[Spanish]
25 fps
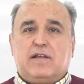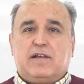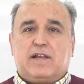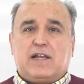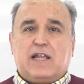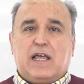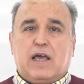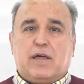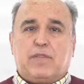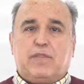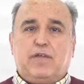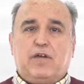
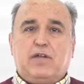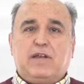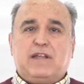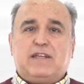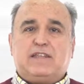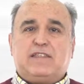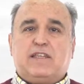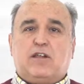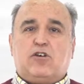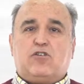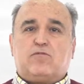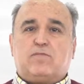
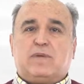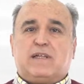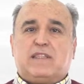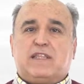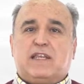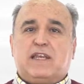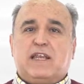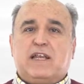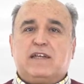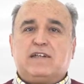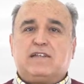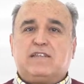reacciones de los
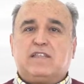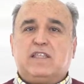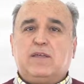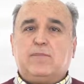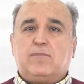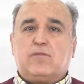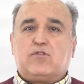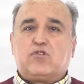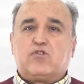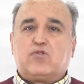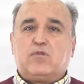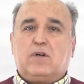materiales
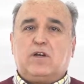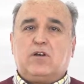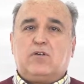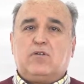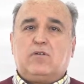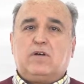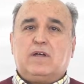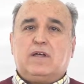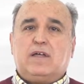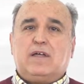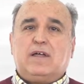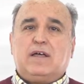tipo
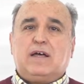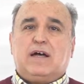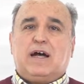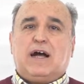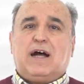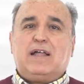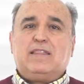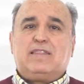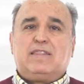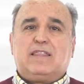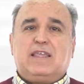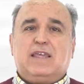suelo
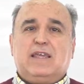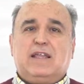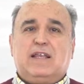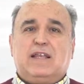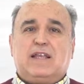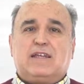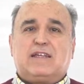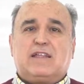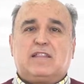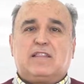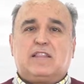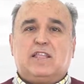ante
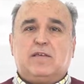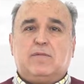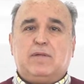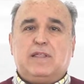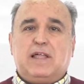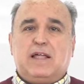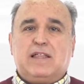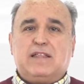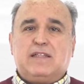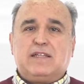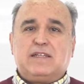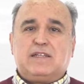las
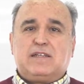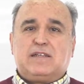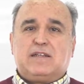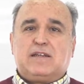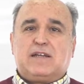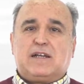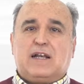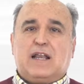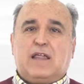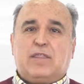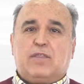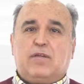actividades
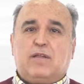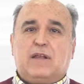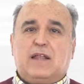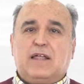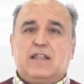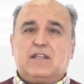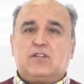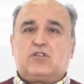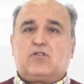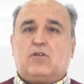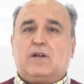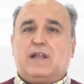
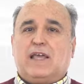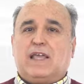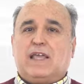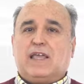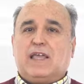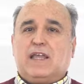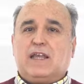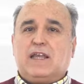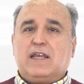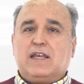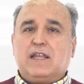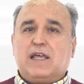relacionadas con la
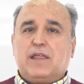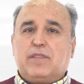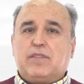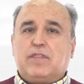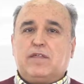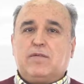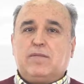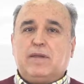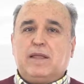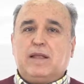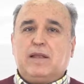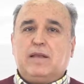ingeniería
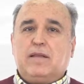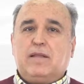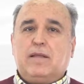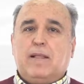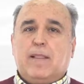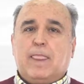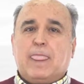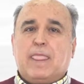civil